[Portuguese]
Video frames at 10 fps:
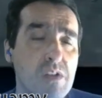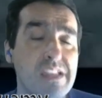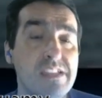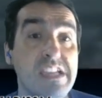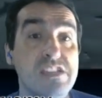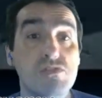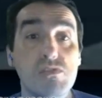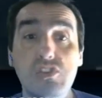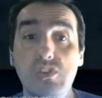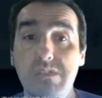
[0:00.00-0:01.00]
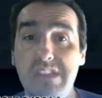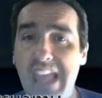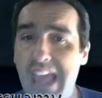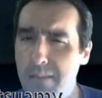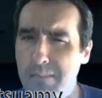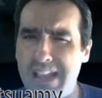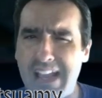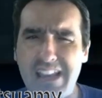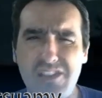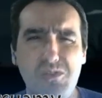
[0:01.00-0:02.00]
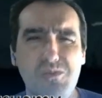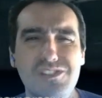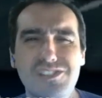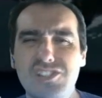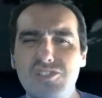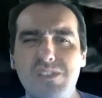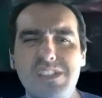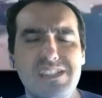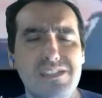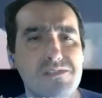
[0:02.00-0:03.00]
ali Destruction Derby, cara. Jogo de destruição